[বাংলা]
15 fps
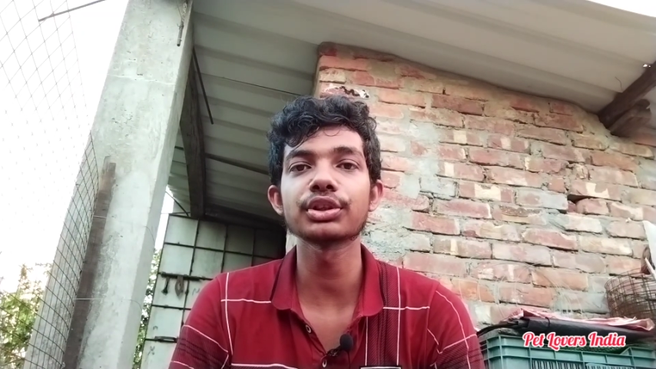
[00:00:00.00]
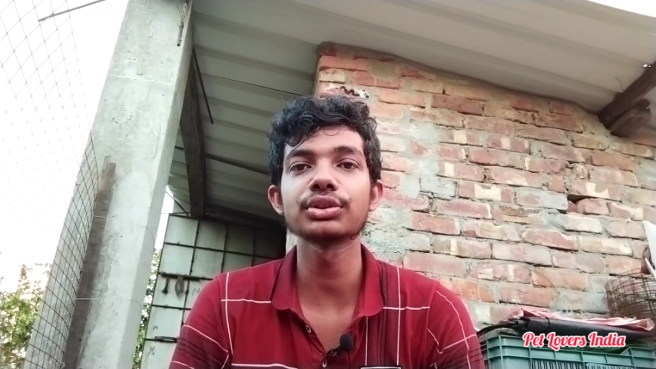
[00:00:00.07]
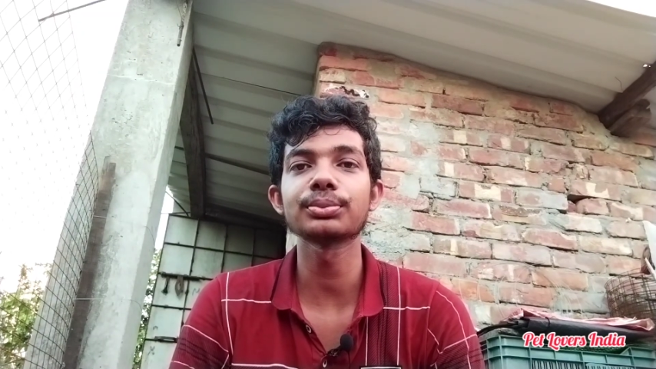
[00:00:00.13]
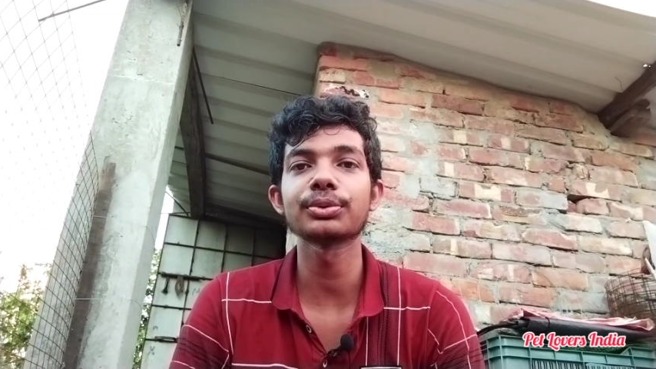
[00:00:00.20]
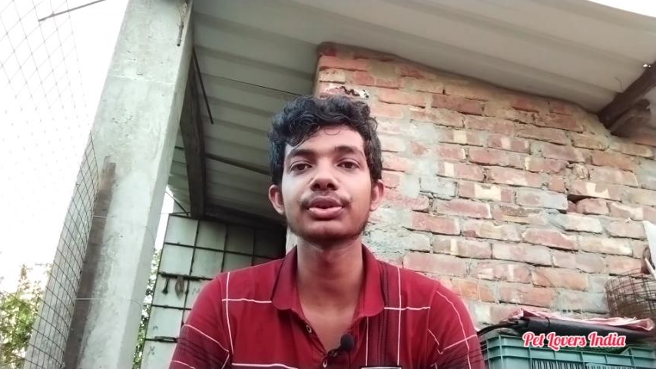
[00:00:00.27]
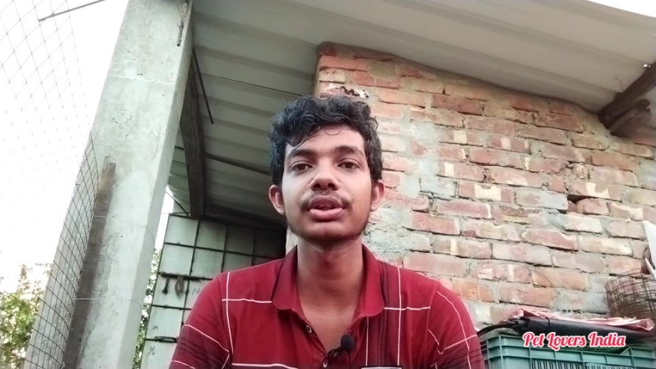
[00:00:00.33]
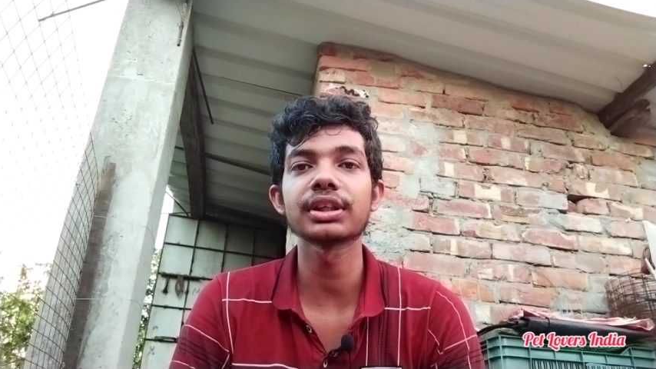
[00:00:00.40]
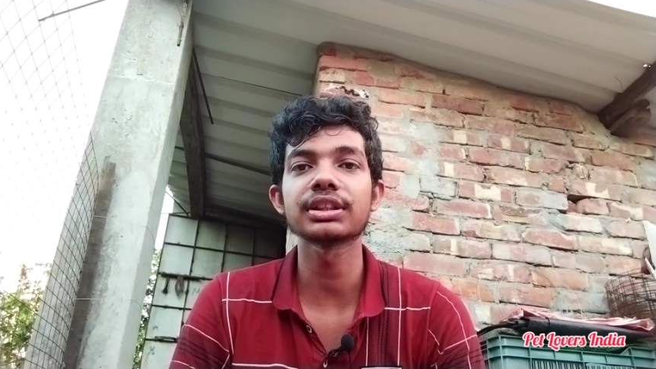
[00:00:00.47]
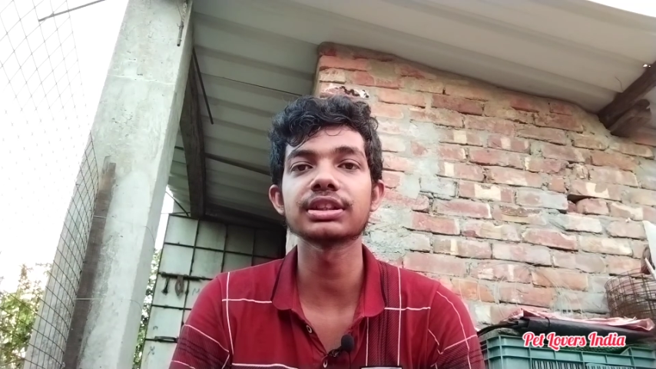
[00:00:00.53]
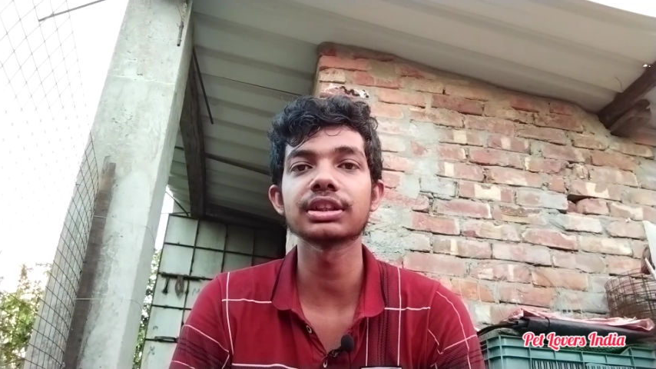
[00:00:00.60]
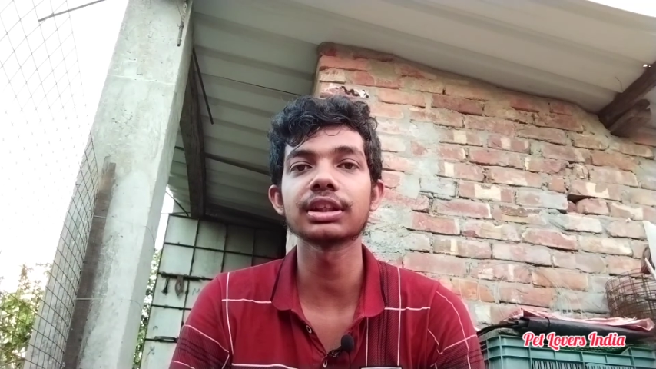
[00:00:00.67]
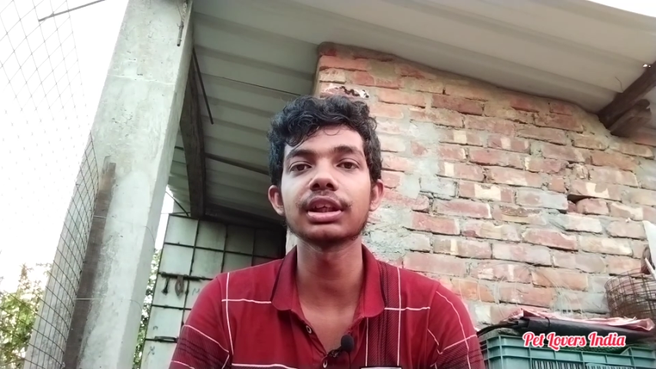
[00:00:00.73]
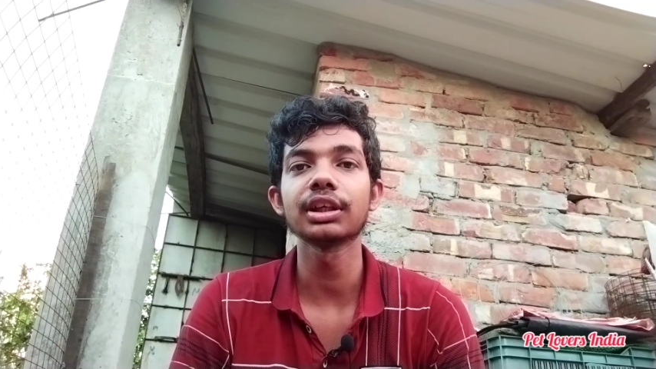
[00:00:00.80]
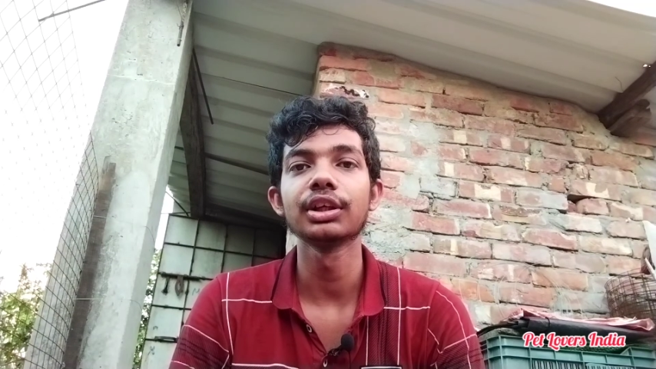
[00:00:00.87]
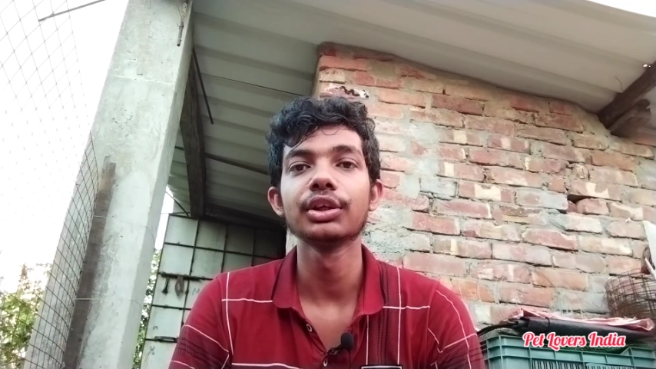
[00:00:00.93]
কিছু বোঝা যাচ্ছে
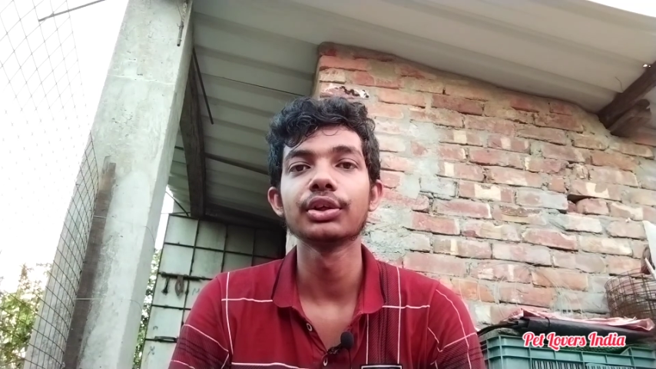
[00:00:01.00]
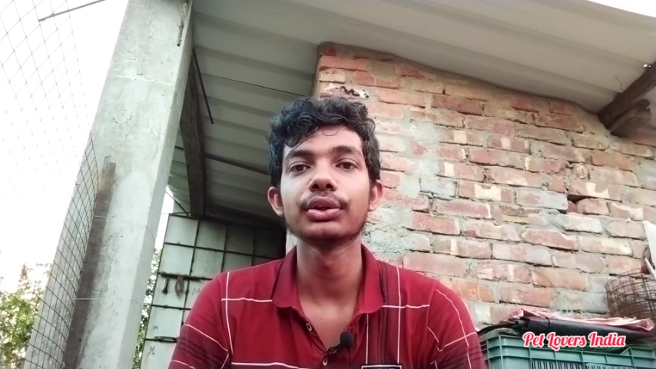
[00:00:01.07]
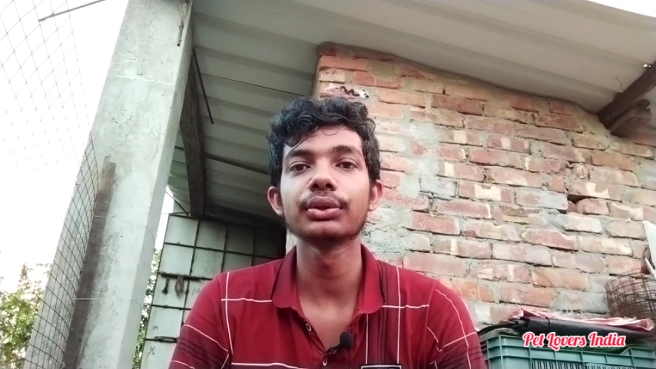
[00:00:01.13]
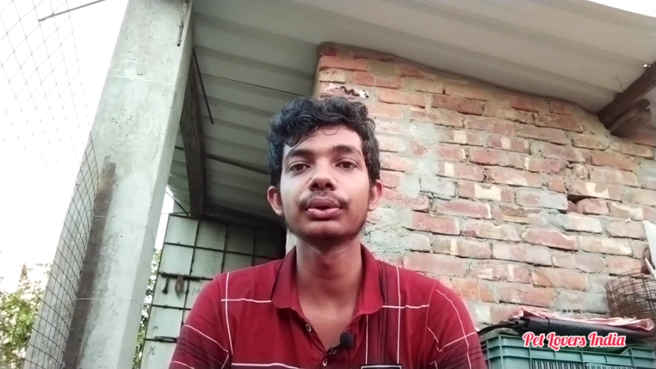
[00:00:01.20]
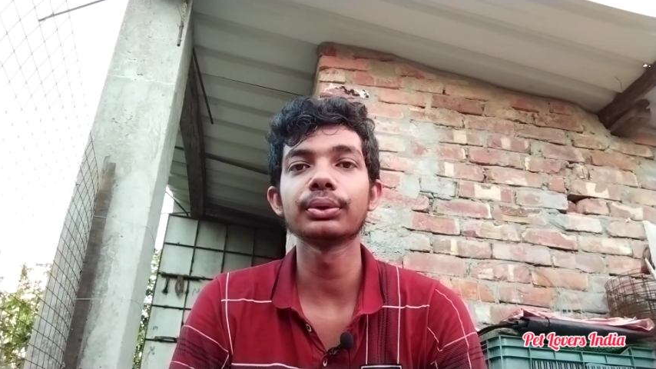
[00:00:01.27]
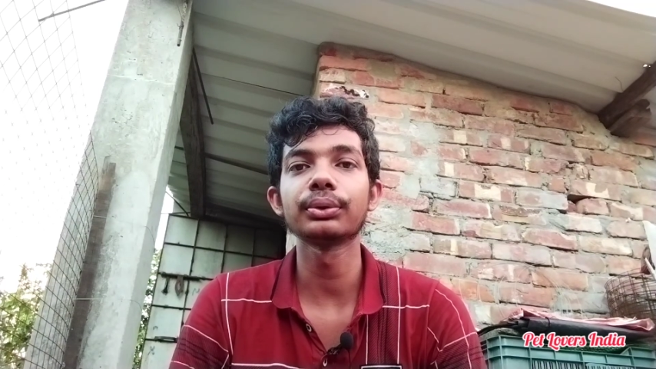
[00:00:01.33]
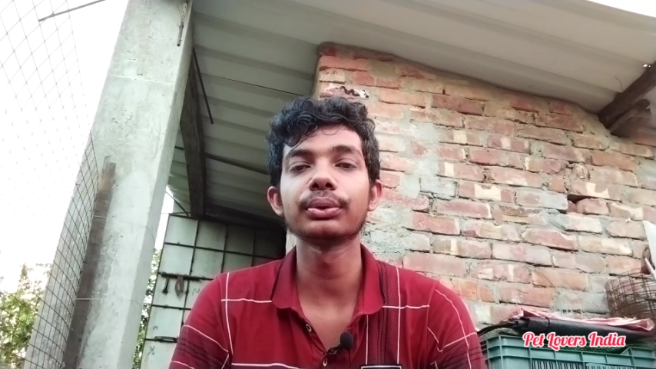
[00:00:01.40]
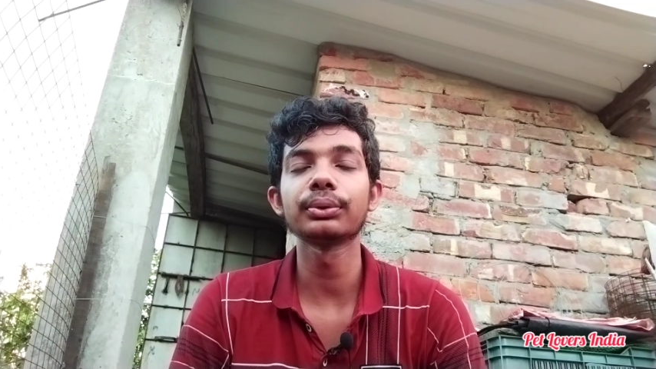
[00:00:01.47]
না তো